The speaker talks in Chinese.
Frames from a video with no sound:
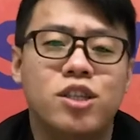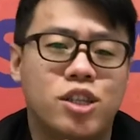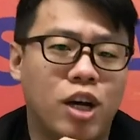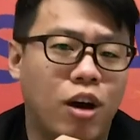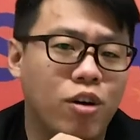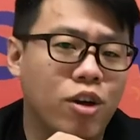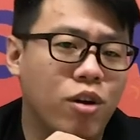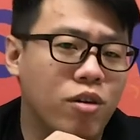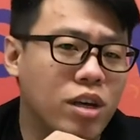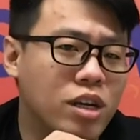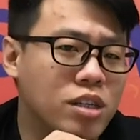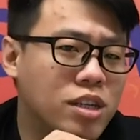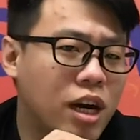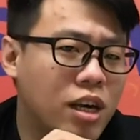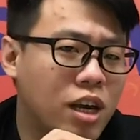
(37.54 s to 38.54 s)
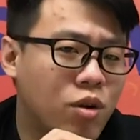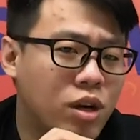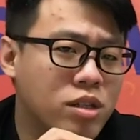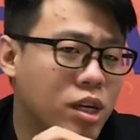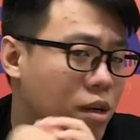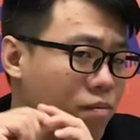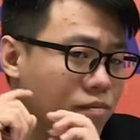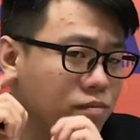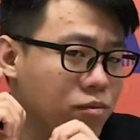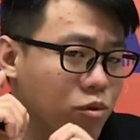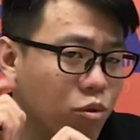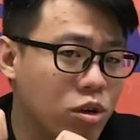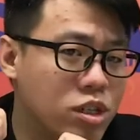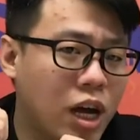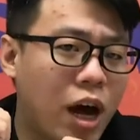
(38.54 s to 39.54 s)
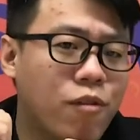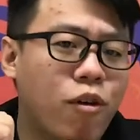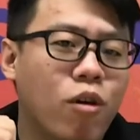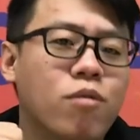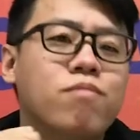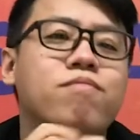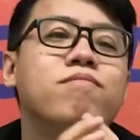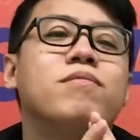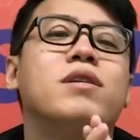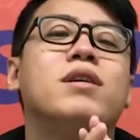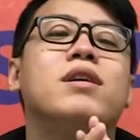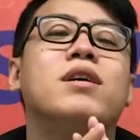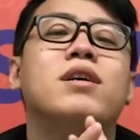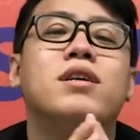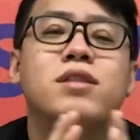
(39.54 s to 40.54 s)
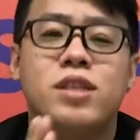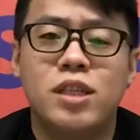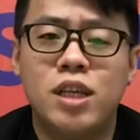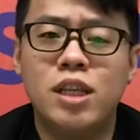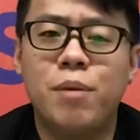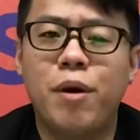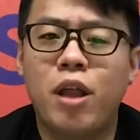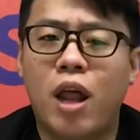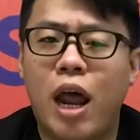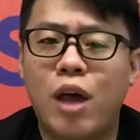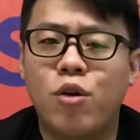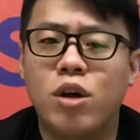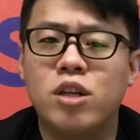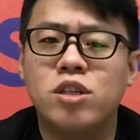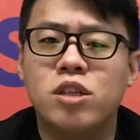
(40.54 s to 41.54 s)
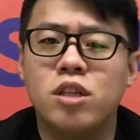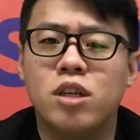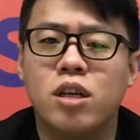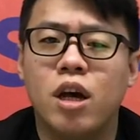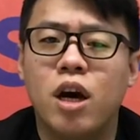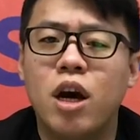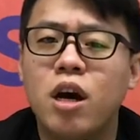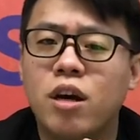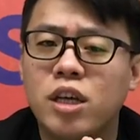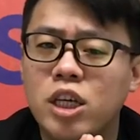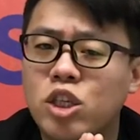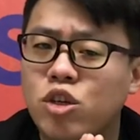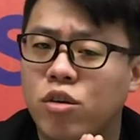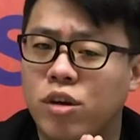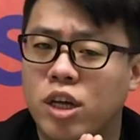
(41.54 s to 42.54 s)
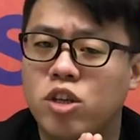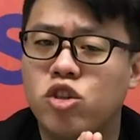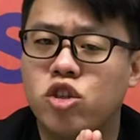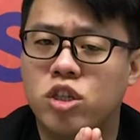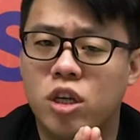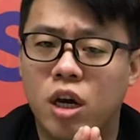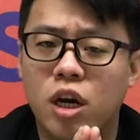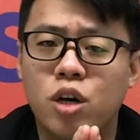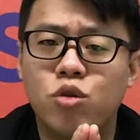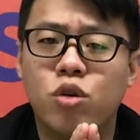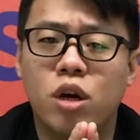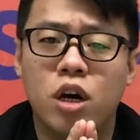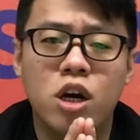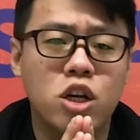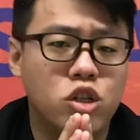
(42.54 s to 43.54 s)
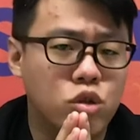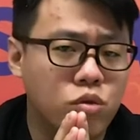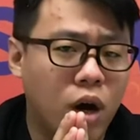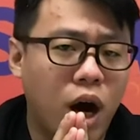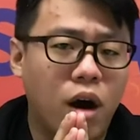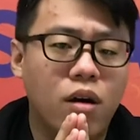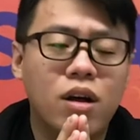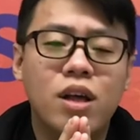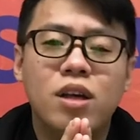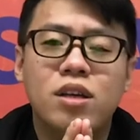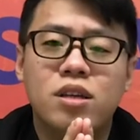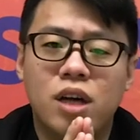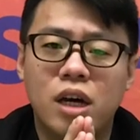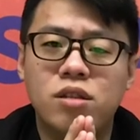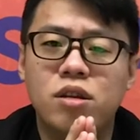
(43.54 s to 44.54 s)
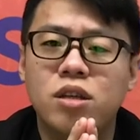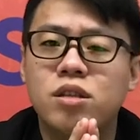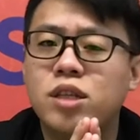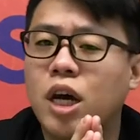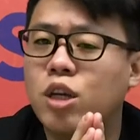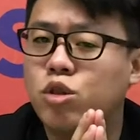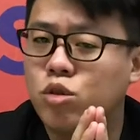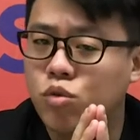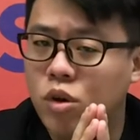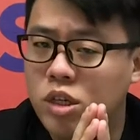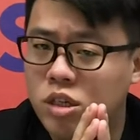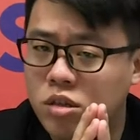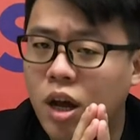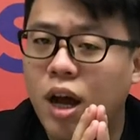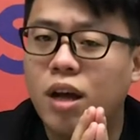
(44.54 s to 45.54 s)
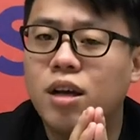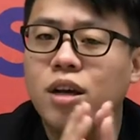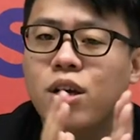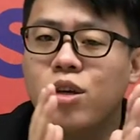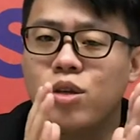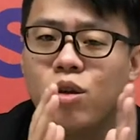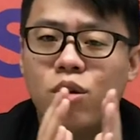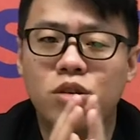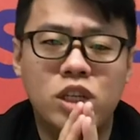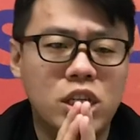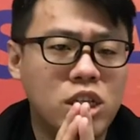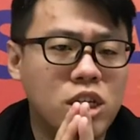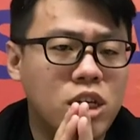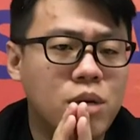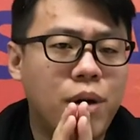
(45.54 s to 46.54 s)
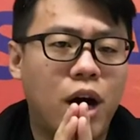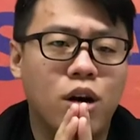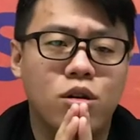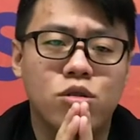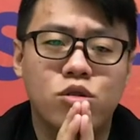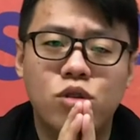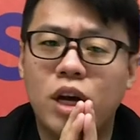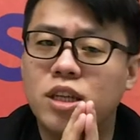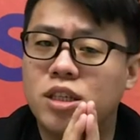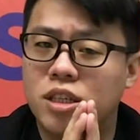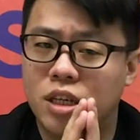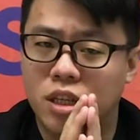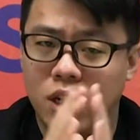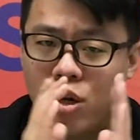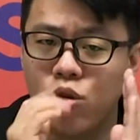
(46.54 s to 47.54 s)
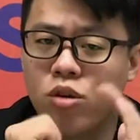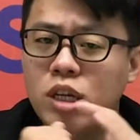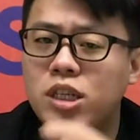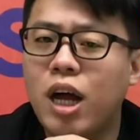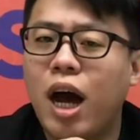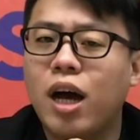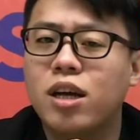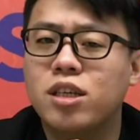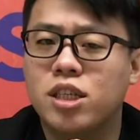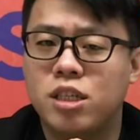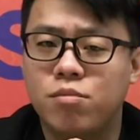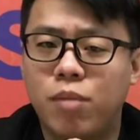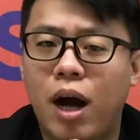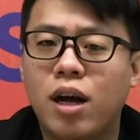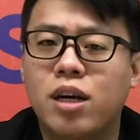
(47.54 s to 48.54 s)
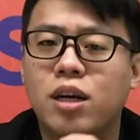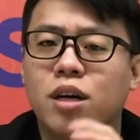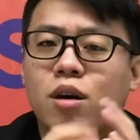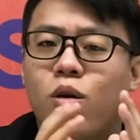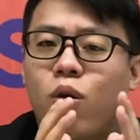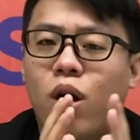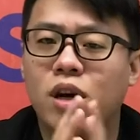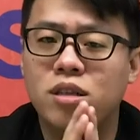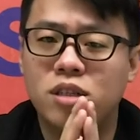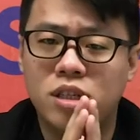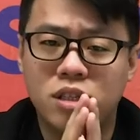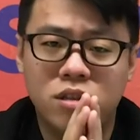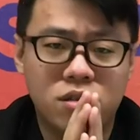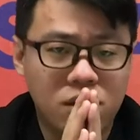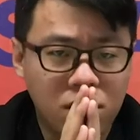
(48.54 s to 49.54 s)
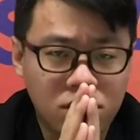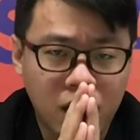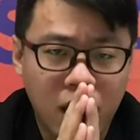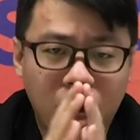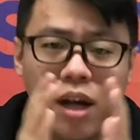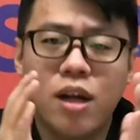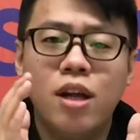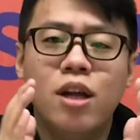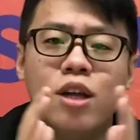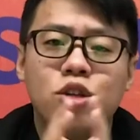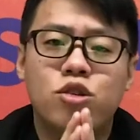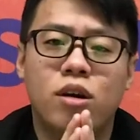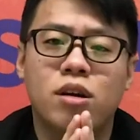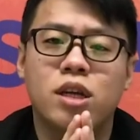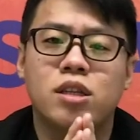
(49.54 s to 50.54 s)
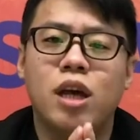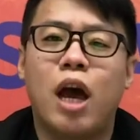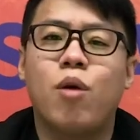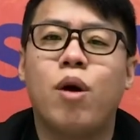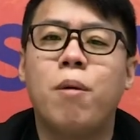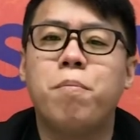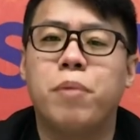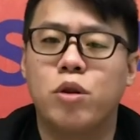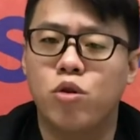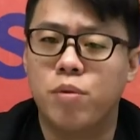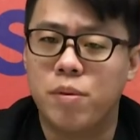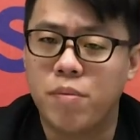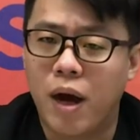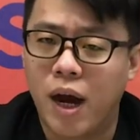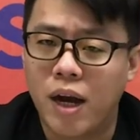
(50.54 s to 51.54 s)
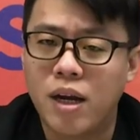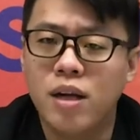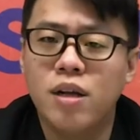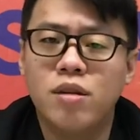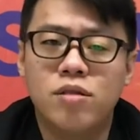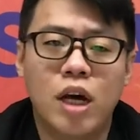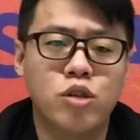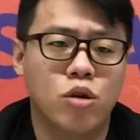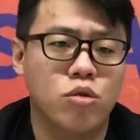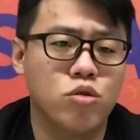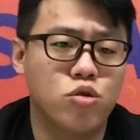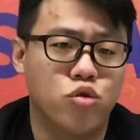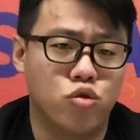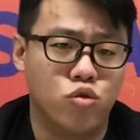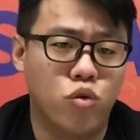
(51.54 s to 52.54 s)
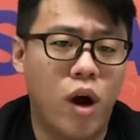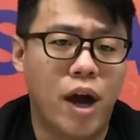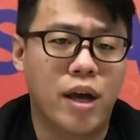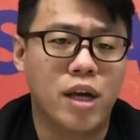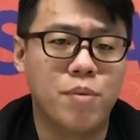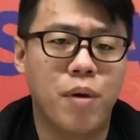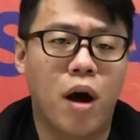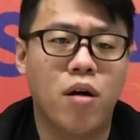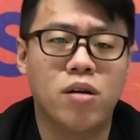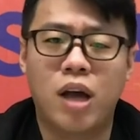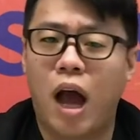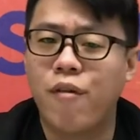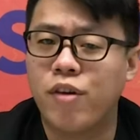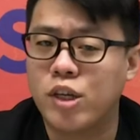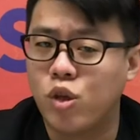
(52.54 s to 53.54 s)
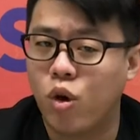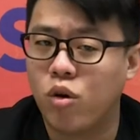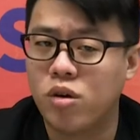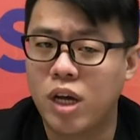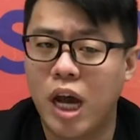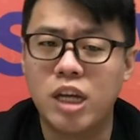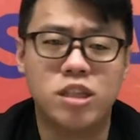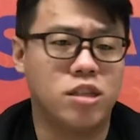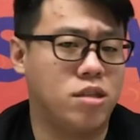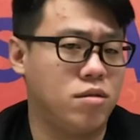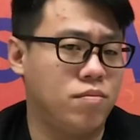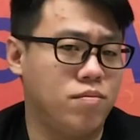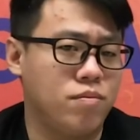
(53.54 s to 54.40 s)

交流一个商业观点。我是阿峰。今天的报道来源是二零一九年十二月二十五号刊登在《数位时代》由经济日报撰写的《路易莎星巴克黄金交叉创立台湾本土品牌》，它从煮坏一包咖啡豆开始。